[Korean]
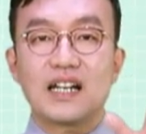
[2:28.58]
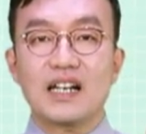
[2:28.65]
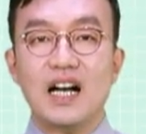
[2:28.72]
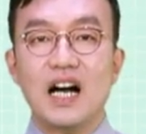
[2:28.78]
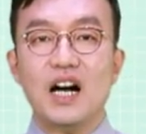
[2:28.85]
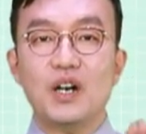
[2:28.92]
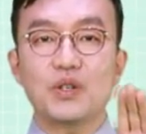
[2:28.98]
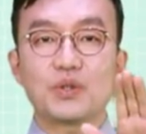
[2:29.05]

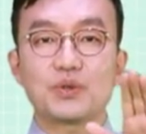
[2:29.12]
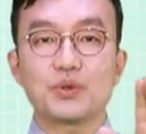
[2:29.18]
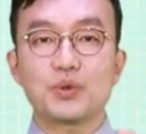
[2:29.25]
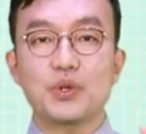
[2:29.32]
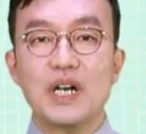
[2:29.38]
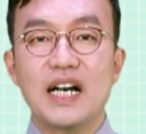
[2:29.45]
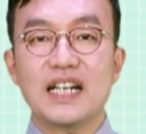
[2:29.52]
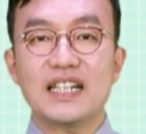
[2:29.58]
카오
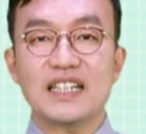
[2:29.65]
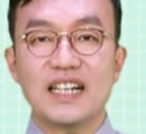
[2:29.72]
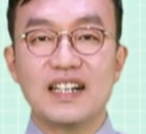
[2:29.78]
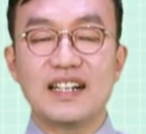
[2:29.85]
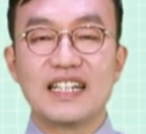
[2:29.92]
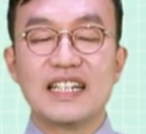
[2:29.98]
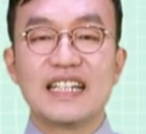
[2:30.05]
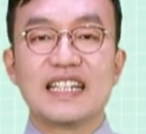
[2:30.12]

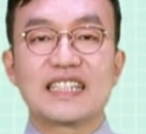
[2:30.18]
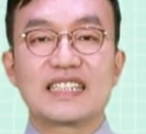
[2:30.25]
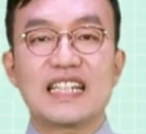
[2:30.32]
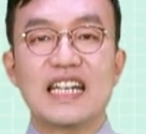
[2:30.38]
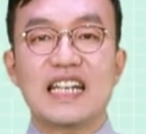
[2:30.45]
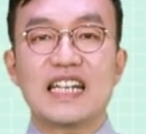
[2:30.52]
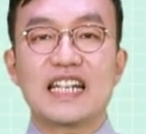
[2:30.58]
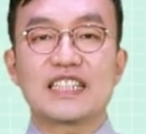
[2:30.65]
추앙더.
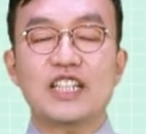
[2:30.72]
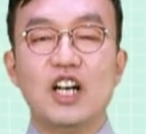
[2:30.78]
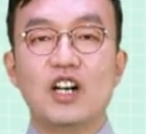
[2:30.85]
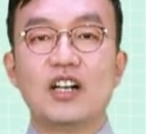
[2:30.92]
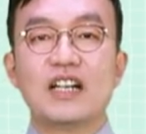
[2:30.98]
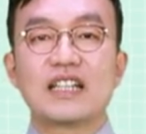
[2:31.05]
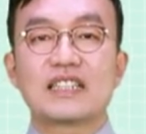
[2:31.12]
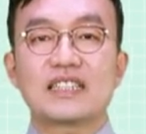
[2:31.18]

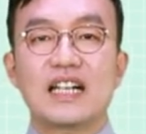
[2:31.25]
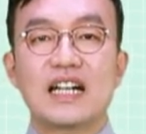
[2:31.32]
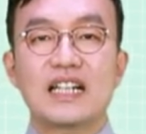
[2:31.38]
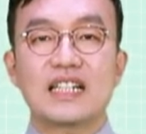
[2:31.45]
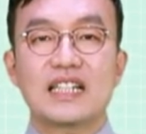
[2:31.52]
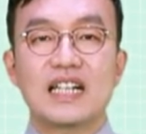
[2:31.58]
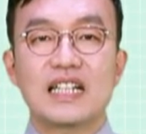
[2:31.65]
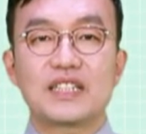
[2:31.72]
그래서
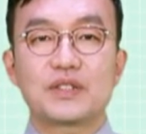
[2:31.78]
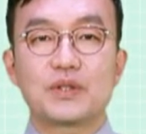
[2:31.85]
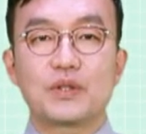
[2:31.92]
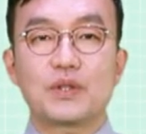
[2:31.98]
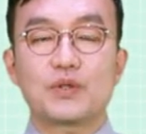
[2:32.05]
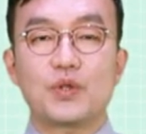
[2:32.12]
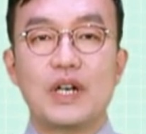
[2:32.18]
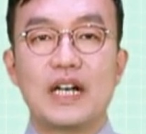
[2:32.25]
창가
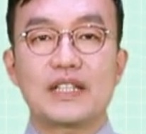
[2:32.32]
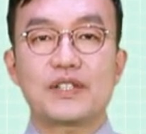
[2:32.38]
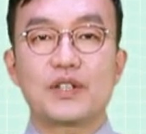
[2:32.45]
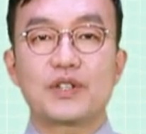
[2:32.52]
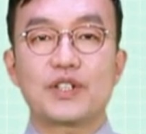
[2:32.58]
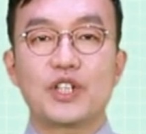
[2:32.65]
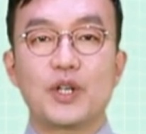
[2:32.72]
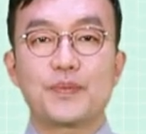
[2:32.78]
쪽
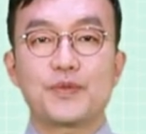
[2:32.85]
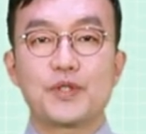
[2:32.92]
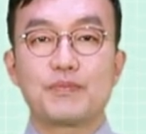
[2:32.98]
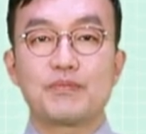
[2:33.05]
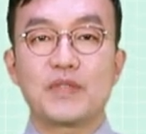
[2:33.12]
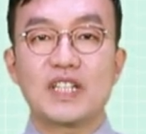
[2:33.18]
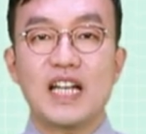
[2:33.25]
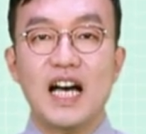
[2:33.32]
좌석이
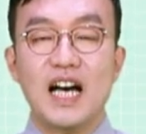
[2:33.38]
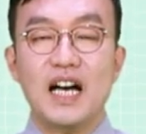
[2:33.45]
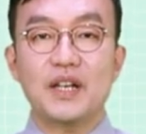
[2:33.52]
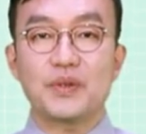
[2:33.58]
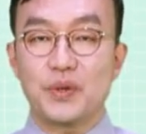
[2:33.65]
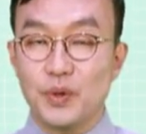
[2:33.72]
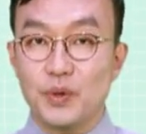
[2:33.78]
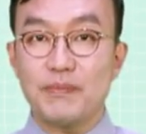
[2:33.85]
없습니다.
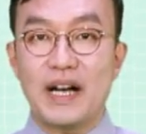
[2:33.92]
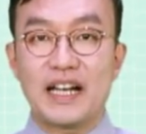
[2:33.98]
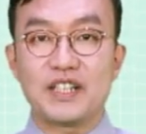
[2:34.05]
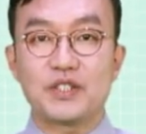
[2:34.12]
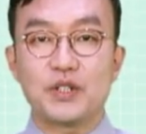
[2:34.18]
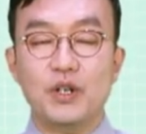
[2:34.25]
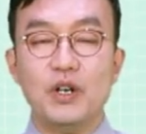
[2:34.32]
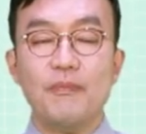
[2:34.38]
요
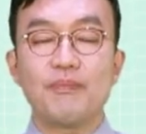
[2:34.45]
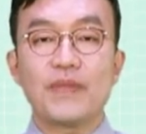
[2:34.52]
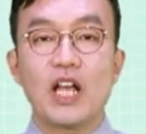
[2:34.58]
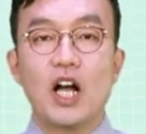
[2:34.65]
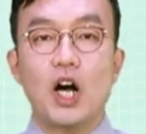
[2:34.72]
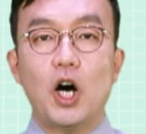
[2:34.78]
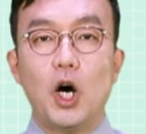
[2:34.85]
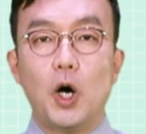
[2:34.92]
말은요.
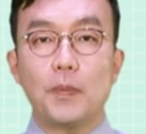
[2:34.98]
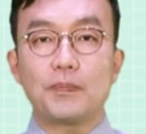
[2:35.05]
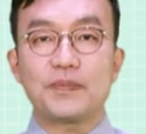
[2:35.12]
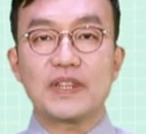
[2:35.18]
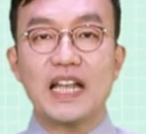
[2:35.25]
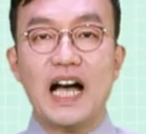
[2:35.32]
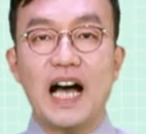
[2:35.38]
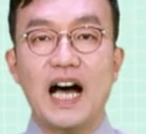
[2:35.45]

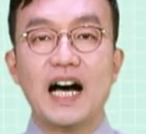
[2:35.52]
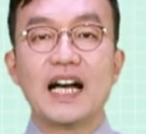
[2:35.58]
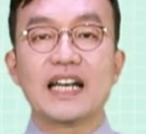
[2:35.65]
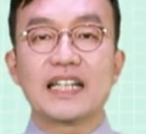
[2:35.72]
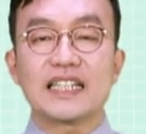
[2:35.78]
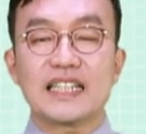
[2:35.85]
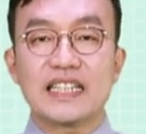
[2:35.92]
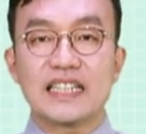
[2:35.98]
없다,
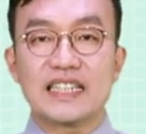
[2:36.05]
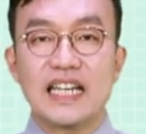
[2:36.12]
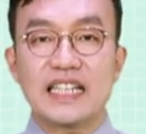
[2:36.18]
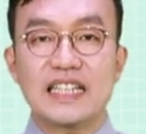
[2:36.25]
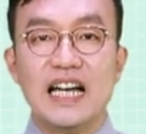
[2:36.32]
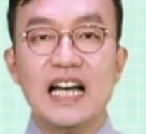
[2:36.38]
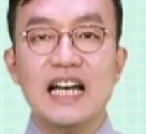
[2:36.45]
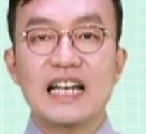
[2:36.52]

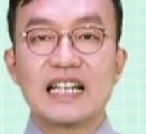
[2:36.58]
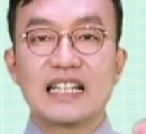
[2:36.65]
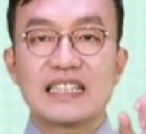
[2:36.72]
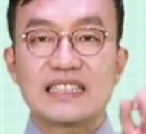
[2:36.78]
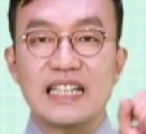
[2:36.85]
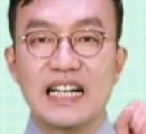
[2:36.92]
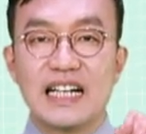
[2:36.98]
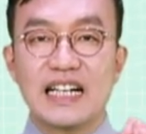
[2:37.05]
기대다,
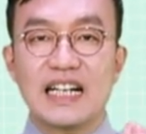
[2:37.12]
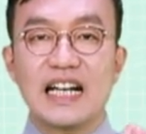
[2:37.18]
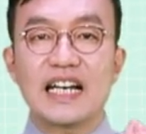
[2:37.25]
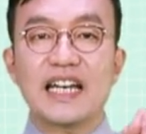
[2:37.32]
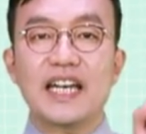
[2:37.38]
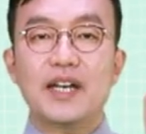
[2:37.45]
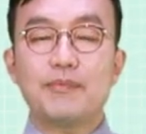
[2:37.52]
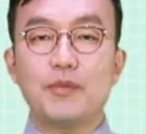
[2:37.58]

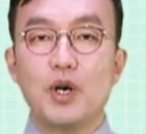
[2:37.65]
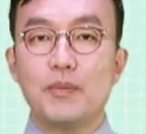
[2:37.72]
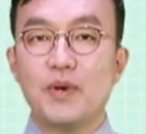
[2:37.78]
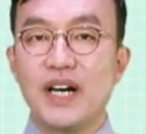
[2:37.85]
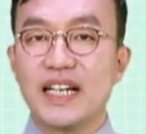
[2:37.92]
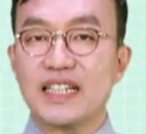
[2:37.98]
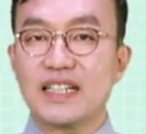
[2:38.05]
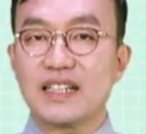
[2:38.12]
창가에
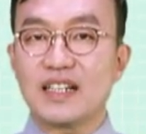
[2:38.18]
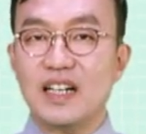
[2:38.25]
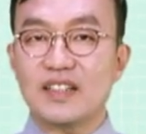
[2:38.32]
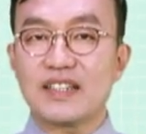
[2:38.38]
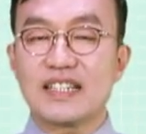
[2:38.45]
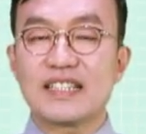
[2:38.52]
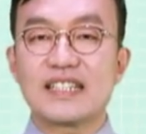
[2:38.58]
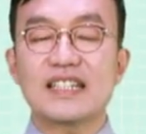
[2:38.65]
뭐뭐한
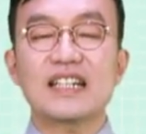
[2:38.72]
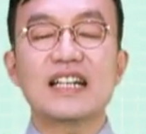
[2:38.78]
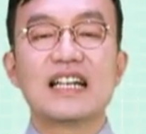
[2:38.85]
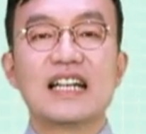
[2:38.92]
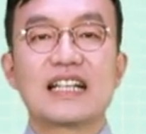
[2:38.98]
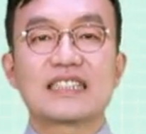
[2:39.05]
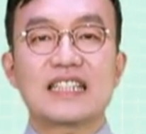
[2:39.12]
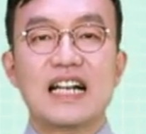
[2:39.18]
것, 즉
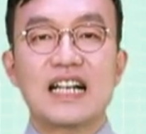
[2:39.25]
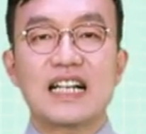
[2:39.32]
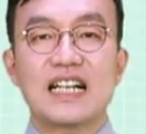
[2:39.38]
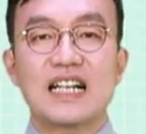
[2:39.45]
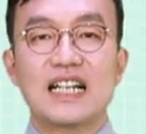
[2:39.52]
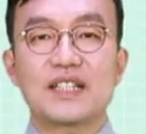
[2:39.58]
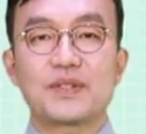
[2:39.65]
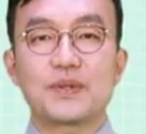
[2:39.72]

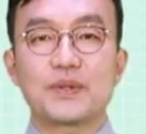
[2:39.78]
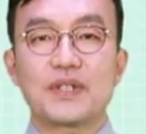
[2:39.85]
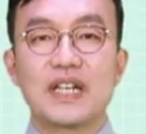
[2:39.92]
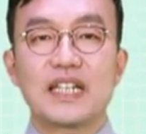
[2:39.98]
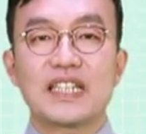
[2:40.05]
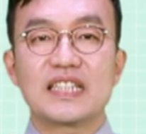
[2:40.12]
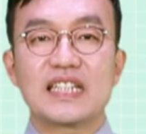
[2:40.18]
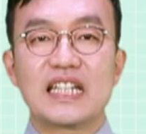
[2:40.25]
창가
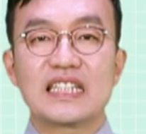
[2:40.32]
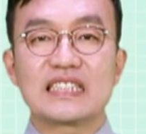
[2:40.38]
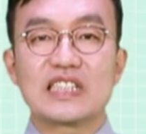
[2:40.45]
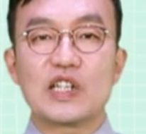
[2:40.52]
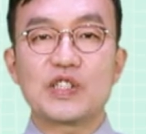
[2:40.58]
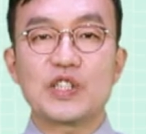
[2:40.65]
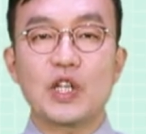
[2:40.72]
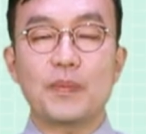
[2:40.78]
쪽에 기대는
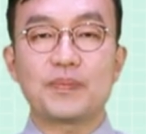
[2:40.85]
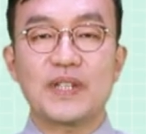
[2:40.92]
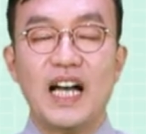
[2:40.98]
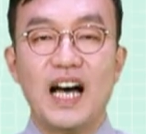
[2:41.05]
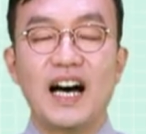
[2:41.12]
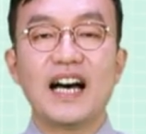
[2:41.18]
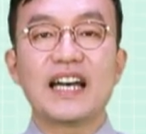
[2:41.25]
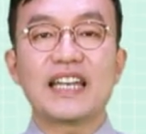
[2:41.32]
것이
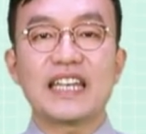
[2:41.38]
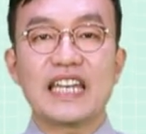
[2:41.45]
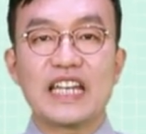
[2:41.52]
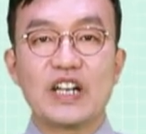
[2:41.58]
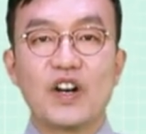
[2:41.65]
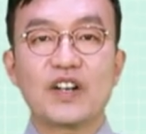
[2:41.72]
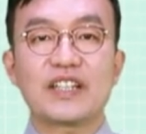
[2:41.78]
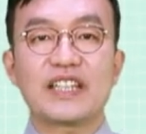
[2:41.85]
없다.
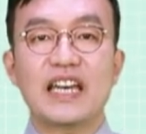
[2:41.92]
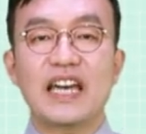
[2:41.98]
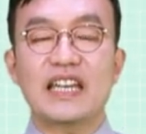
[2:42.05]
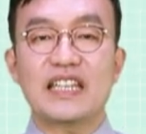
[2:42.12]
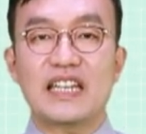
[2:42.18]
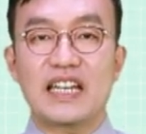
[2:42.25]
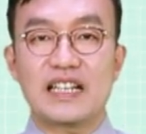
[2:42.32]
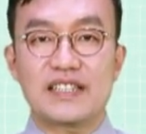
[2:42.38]
이렇게
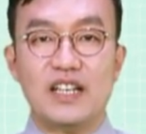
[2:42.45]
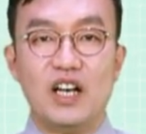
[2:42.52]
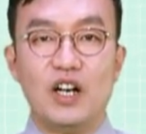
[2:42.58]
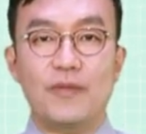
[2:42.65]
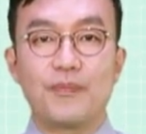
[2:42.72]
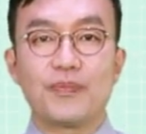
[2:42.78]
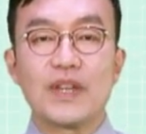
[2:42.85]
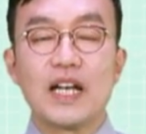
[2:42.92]

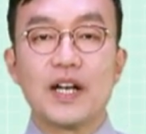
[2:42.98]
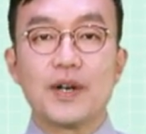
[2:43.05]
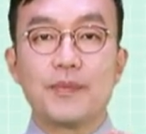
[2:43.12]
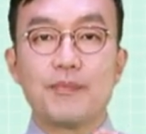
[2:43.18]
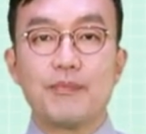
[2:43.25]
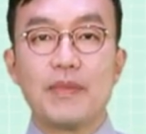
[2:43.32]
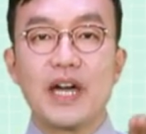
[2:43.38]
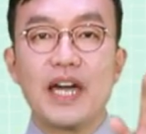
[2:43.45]
이해해서
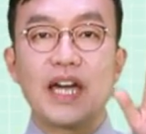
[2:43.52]
카오